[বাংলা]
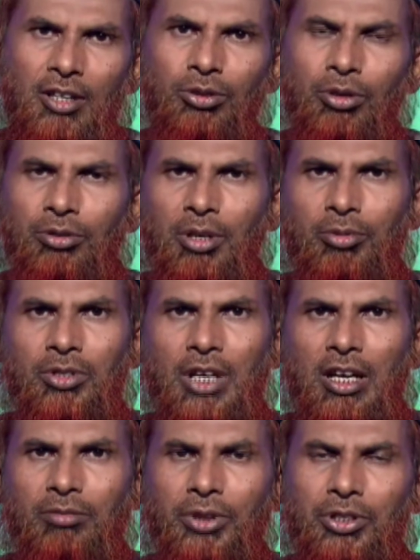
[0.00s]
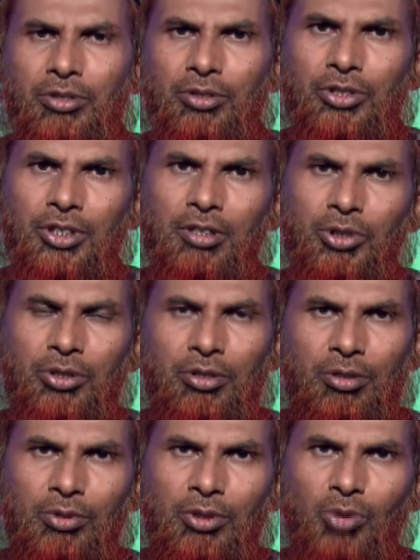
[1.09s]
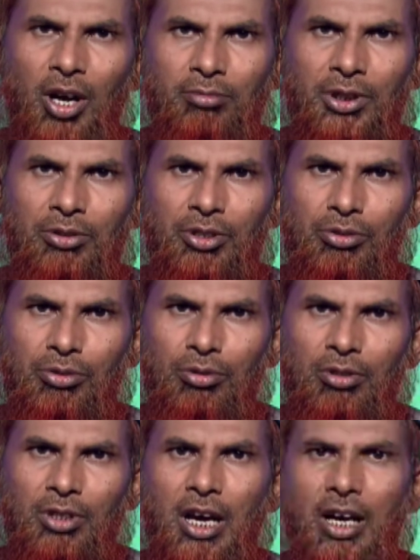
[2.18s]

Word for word: দরুদ এবং সালাম পেশ করছি বিশ্বনবী মোহাম্মদুর রসুল্লাহ